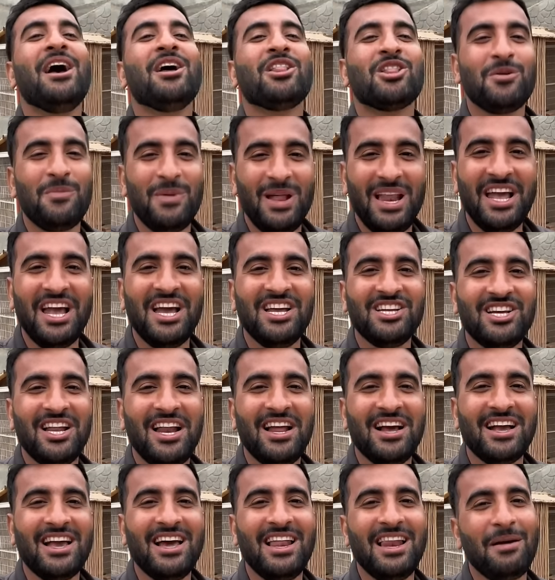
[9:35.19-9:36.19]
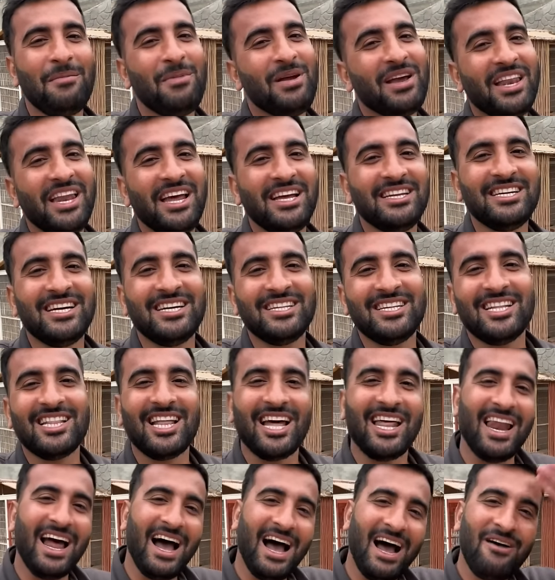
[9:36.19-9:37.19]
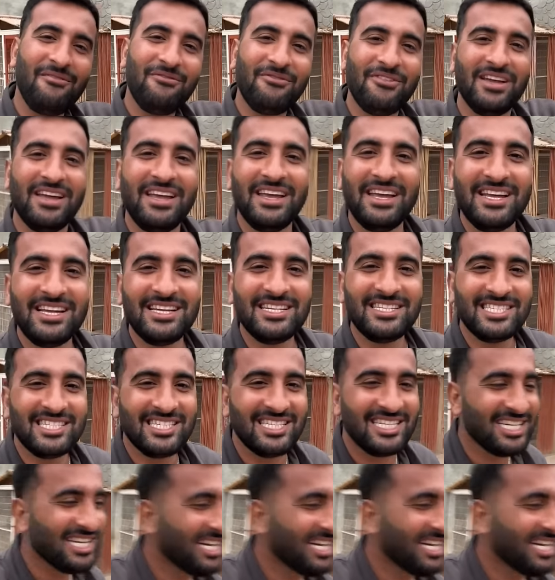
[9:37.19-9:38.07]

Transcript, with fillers: तो मिलेंगे इंशाल्लाह कल अभी के लिए इजाज़त अल्लाह हाफिज़